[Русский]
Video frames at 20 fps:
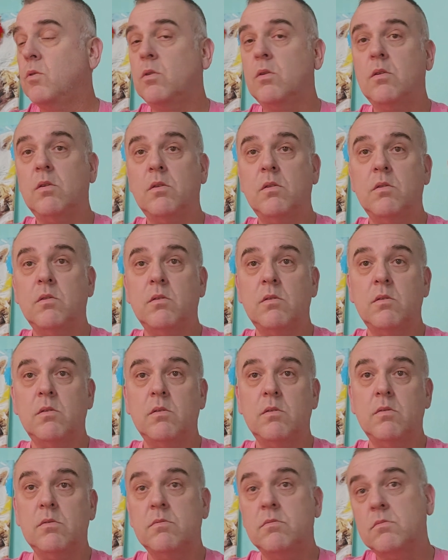
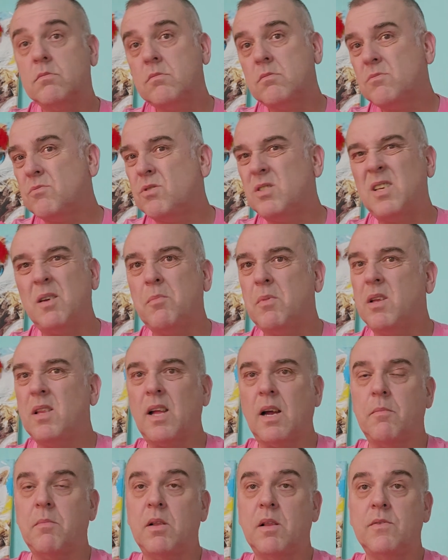Э, ну, с теми и
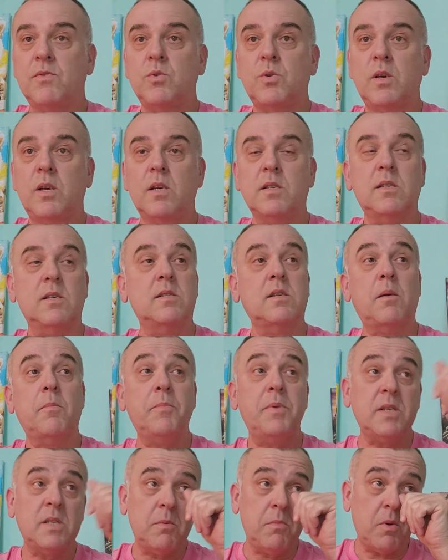так было все ясно. С
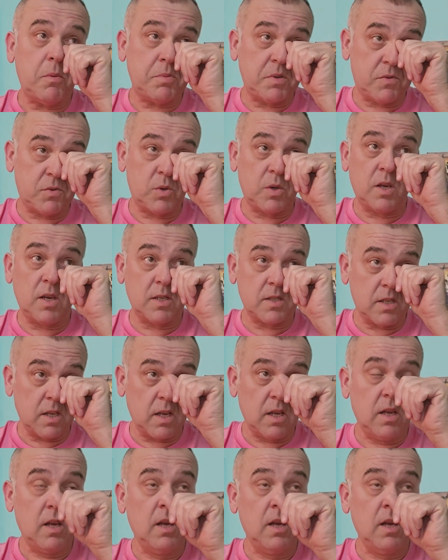трампистами вообще все ясно.